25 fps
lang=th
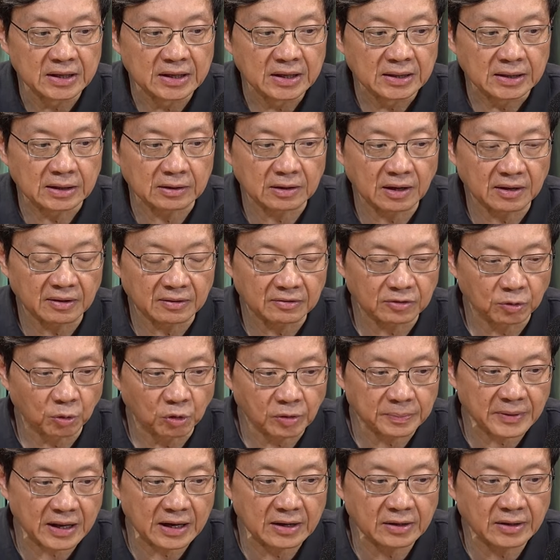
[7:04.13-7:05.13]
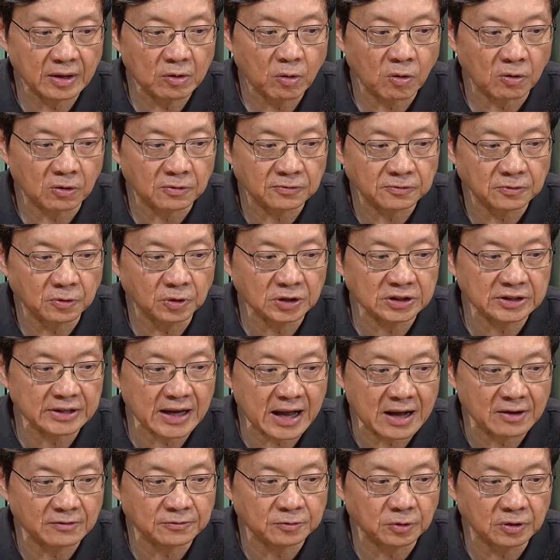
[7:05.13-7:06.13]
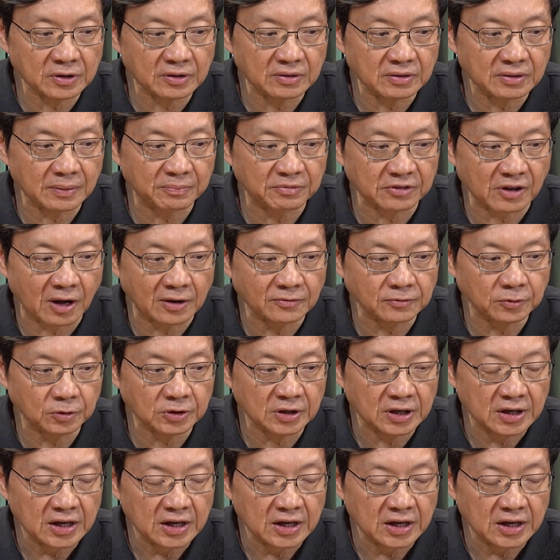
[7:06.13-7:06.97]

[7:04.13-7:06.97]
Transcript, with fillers: แล้วก็สูงเรื่อยๆ6ฟุต 9 ฟุต 12 ฟุต